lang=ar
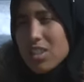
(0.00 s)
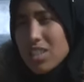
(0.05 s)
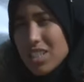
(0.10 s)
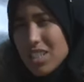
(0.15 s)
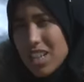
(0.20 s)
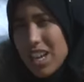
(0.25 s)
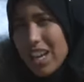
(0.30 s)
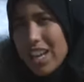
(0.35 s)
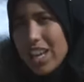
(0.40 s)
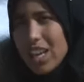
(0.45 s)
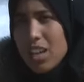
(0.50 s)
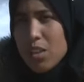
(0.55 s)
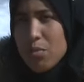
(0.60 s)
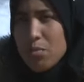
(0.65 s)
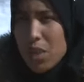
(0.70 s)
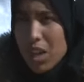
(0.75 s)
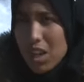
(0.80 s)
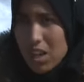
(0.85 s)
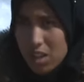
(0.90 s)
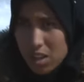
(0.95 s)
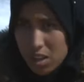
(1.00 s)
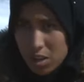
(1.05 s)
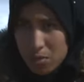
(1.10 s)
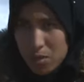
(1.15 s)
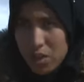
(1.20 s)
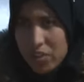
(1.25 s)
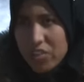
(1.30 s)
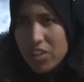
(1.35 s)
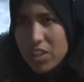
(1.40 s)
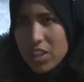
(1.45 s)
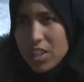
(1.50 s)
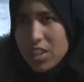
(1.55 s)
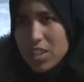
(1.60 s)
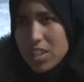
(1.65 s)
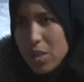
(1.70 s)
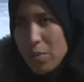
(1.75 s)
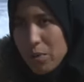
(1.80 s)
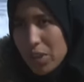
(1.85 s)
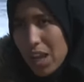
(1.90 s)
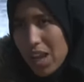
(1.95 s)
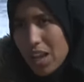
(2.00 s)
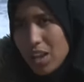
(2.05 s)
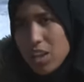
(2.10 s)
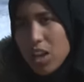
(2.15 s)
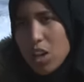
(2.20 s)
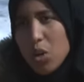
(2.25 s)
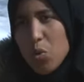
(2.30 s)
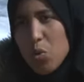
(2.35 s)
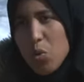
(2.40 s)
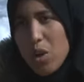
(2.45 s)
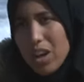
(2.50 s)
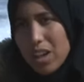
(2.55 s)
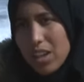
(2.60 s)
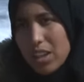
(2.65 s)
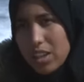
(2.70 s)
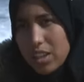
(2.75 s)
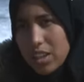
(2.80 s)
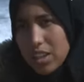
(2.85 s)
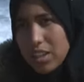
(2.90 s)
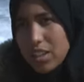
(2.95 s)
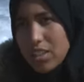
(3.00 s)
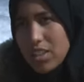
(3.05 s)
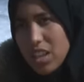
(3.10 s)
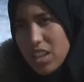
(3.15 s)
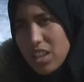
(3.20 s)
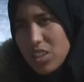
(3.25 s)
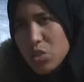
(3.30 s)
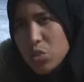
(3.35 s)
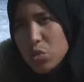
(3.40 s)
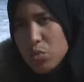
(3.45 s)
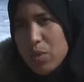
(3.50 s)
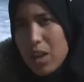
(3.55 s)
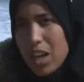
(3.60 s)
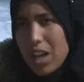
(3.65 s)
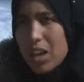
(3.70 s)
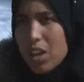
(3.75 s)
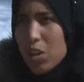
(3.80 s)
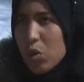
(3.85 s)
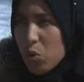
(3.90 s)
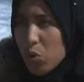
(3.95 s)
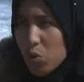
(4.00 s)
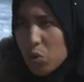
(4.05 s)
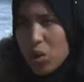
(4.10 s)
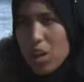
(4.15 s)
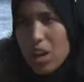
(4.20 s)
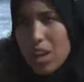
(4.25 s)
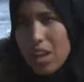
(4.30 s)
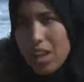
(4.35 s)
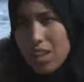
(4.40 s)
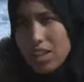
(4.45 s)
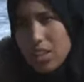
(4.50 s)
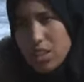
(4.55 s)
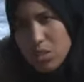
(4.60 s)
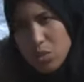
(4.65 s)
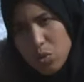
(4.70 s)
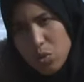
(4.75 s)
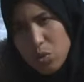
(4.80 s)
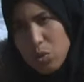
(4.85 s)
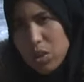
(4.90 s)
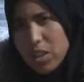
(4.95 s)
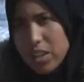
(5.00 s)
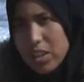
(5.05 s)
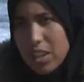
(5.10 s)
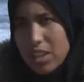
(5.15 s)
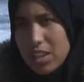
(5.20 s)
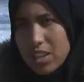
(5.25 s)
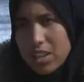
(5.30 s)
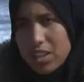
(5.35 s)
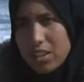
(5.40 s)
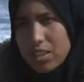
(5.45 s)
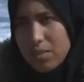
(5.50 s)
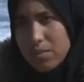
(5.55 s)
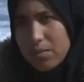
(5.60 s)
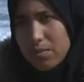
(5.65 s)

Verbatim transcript: تتخيل ما آه، ما في الكتاب كانه واقعي تعيش معه كل لحظه وكل ثانيه